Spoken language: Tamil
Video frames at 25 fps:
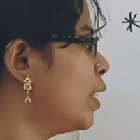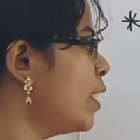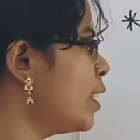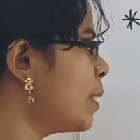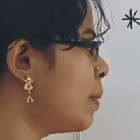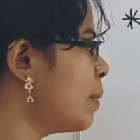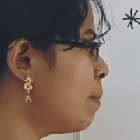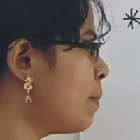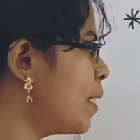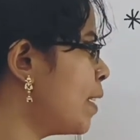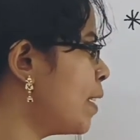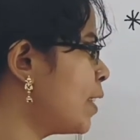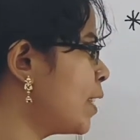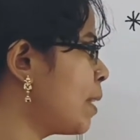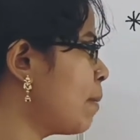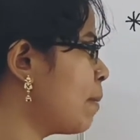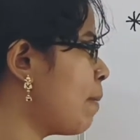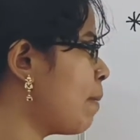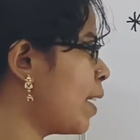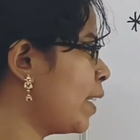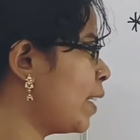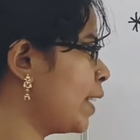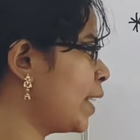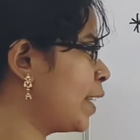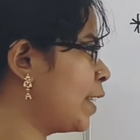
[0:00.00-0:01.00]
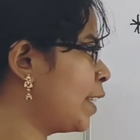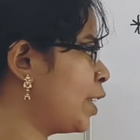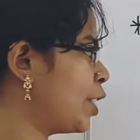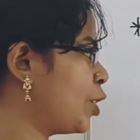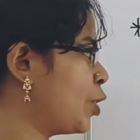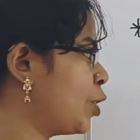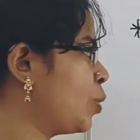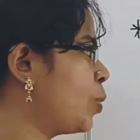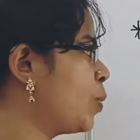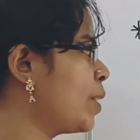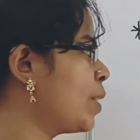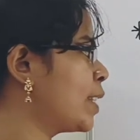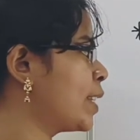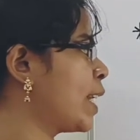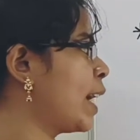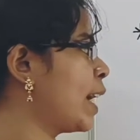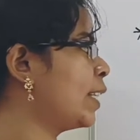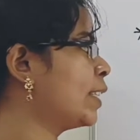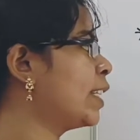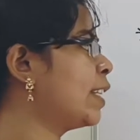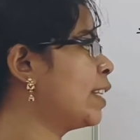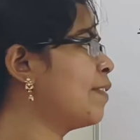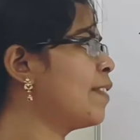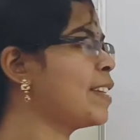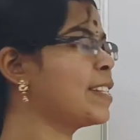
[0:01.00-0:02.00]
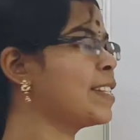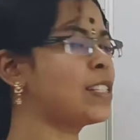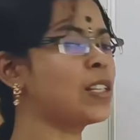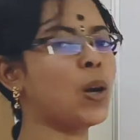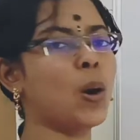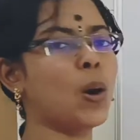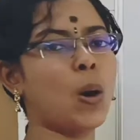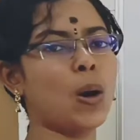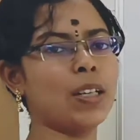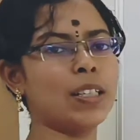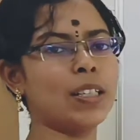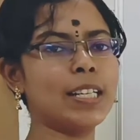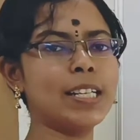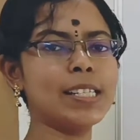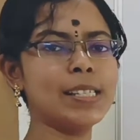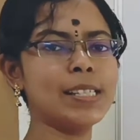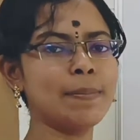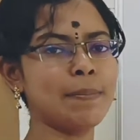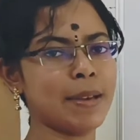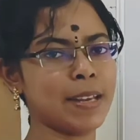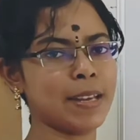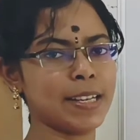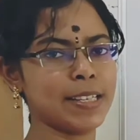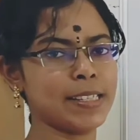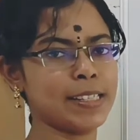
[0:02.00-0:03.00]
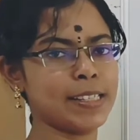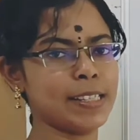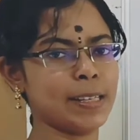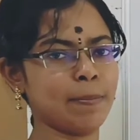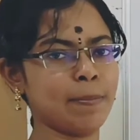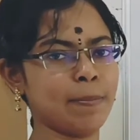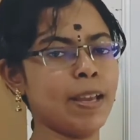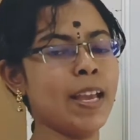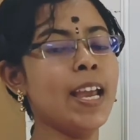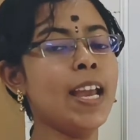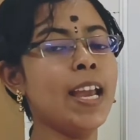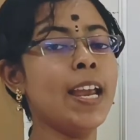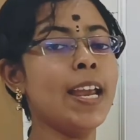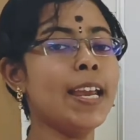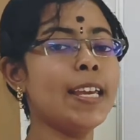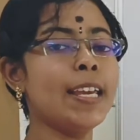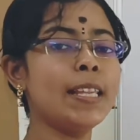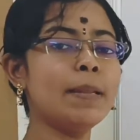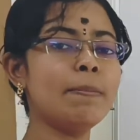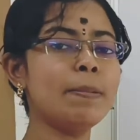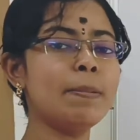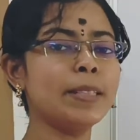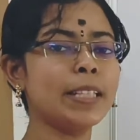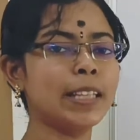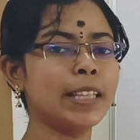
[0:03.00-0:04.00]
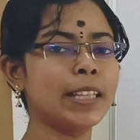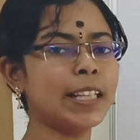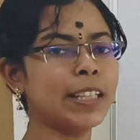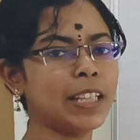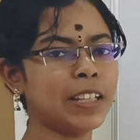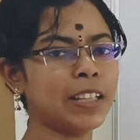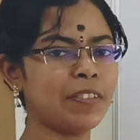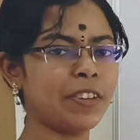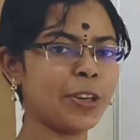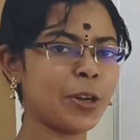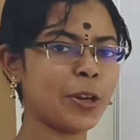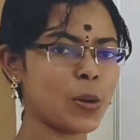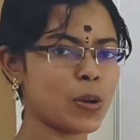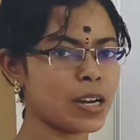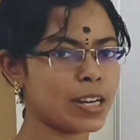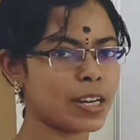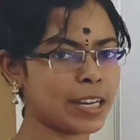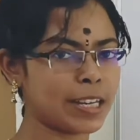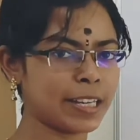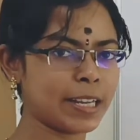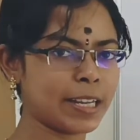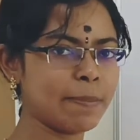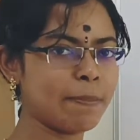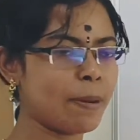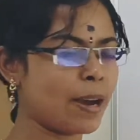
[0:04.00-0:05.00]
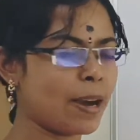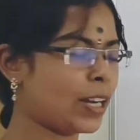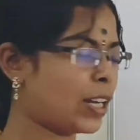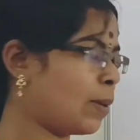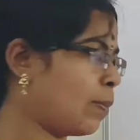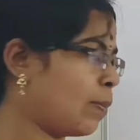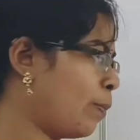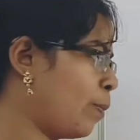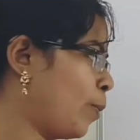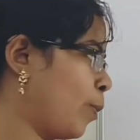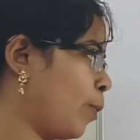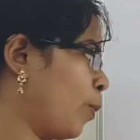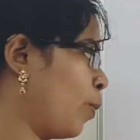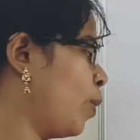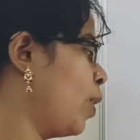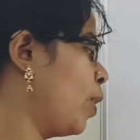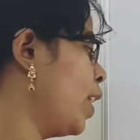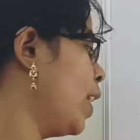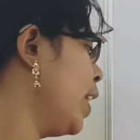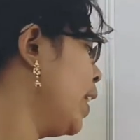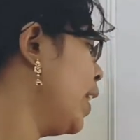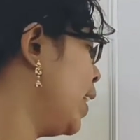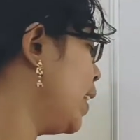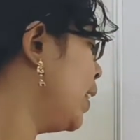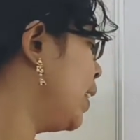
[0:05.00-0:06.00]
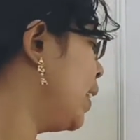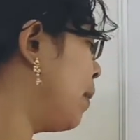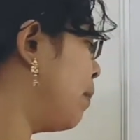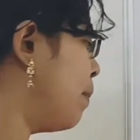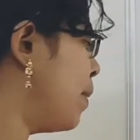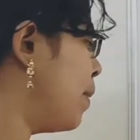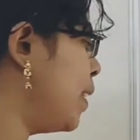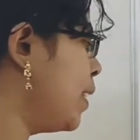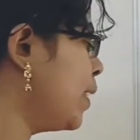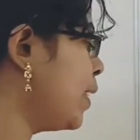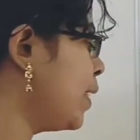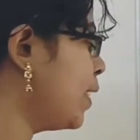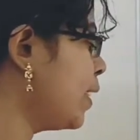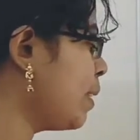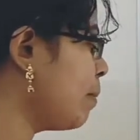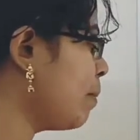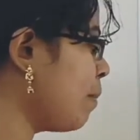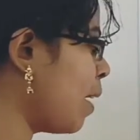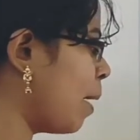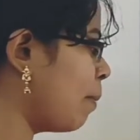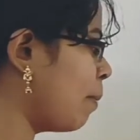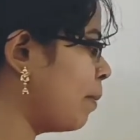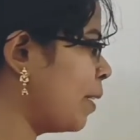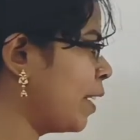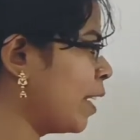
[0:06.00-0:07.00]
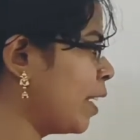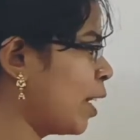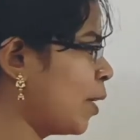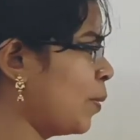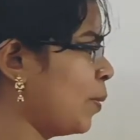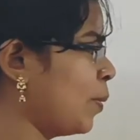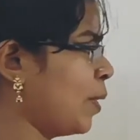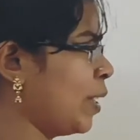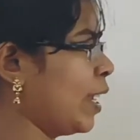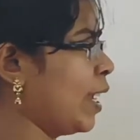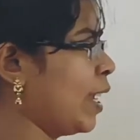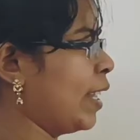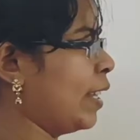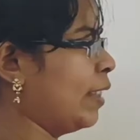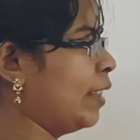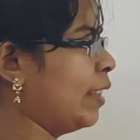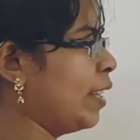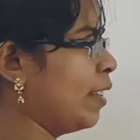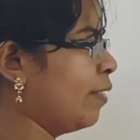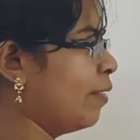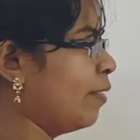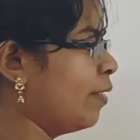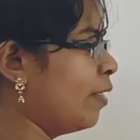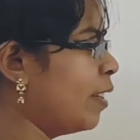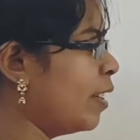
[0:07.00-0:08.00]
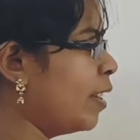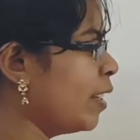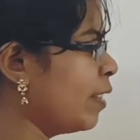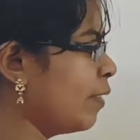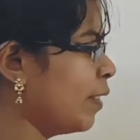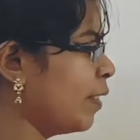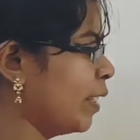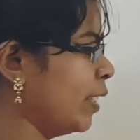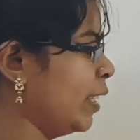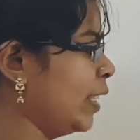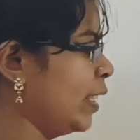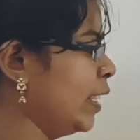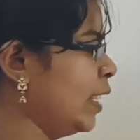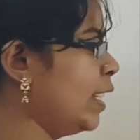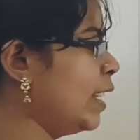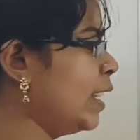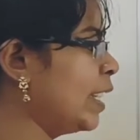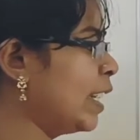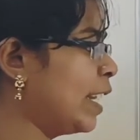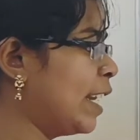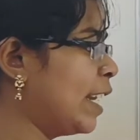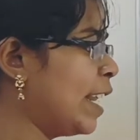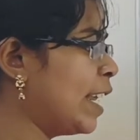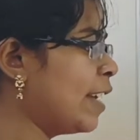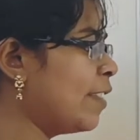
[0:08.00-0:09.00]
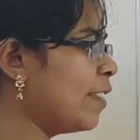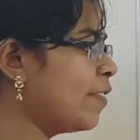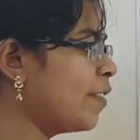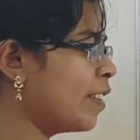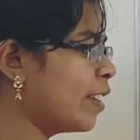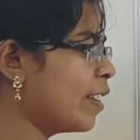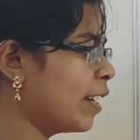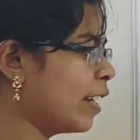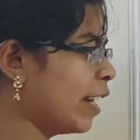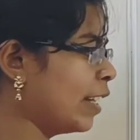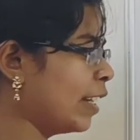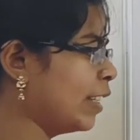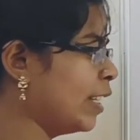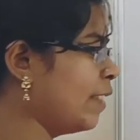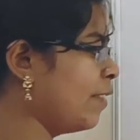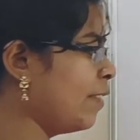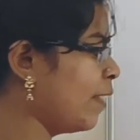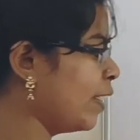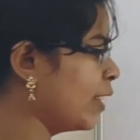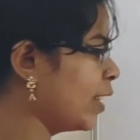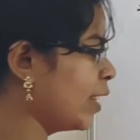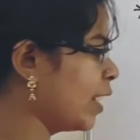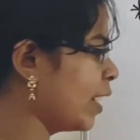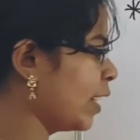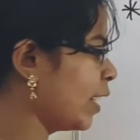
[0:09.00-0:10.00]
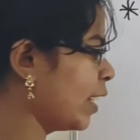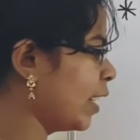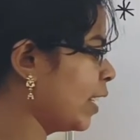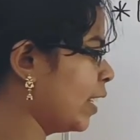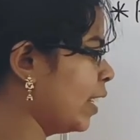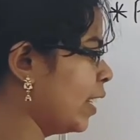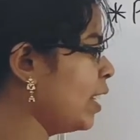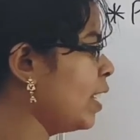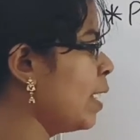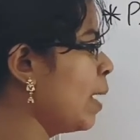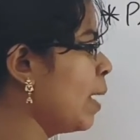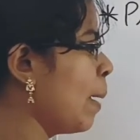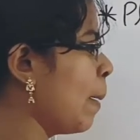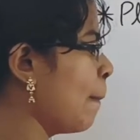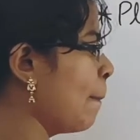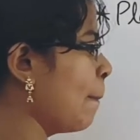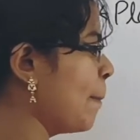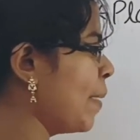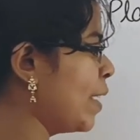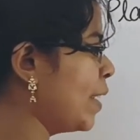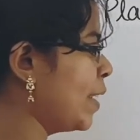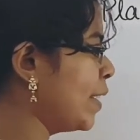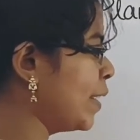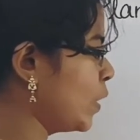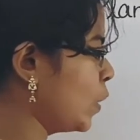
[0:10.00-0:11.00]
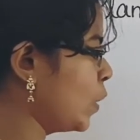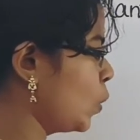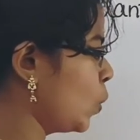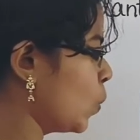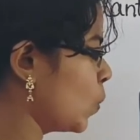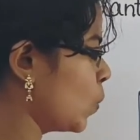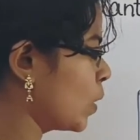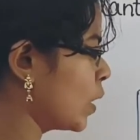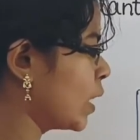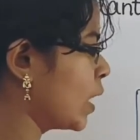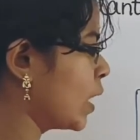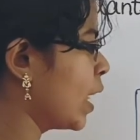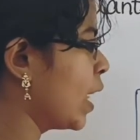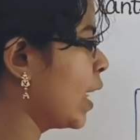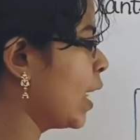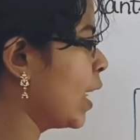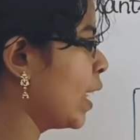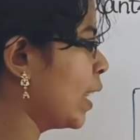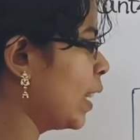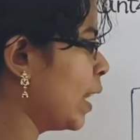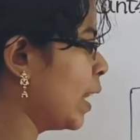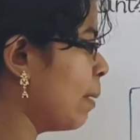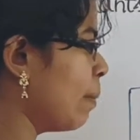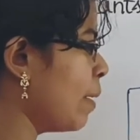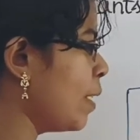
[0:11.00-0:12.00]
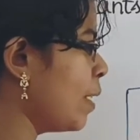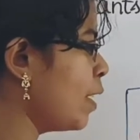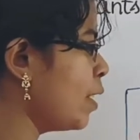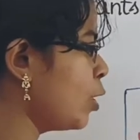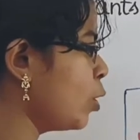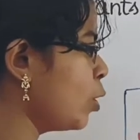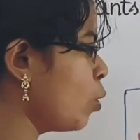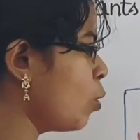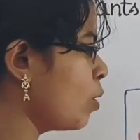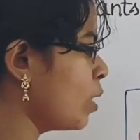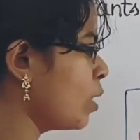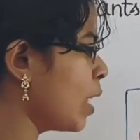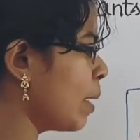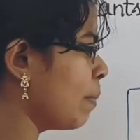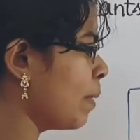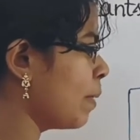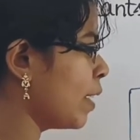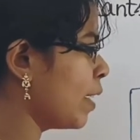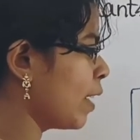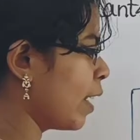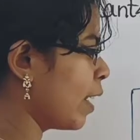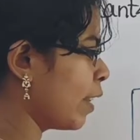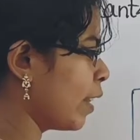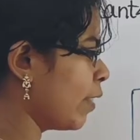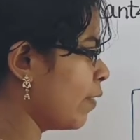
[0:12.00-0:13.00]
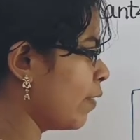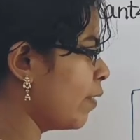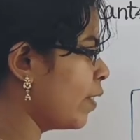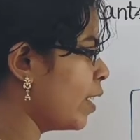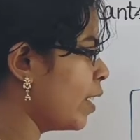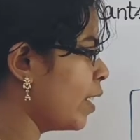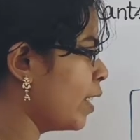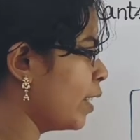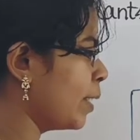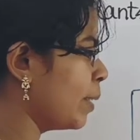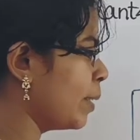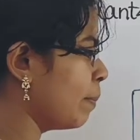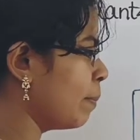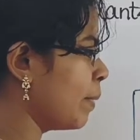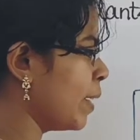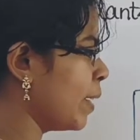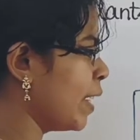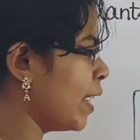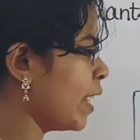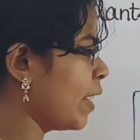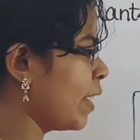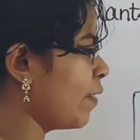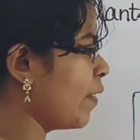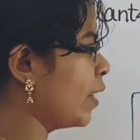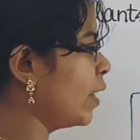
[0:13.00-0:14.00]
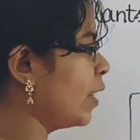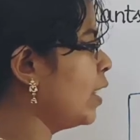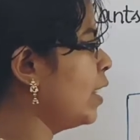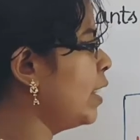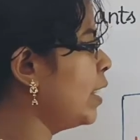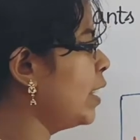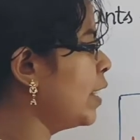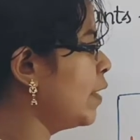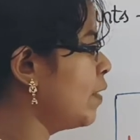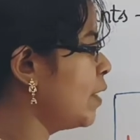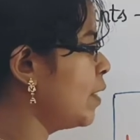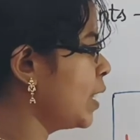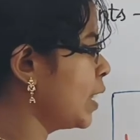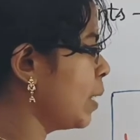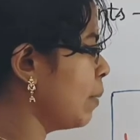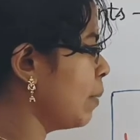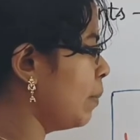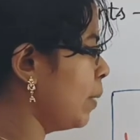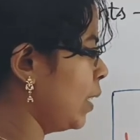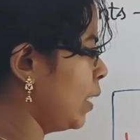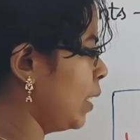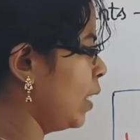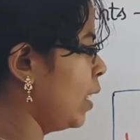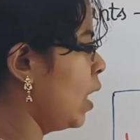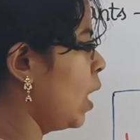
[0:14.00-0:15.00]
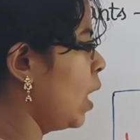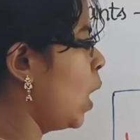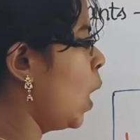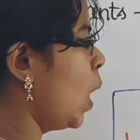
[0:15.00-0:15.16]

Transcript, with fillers: திஸ் மெரிசமேட்டிக் டிஷ்யூ இஸ் அதர்வைஸ் கால்டஸ் மெரிஸ்டம் இதை பற்றி தான் இந்த வீடியோவில் இன்றைக்கி பார்க்க போகிறோம் இந்த மெரிஸ்டம் அப்படிங்கக்கூடிய இந்த வேர்டு வந்து க்ரீக் வேர்ட்லேருந்து வந்திருக்கு மெரிஸ்டூஸ் இந்த மெரிஸ்டூஸ் அப்படிங்கிற அந்த வேர்டுக்கு மீனிங் வந்து டிவிசபிள்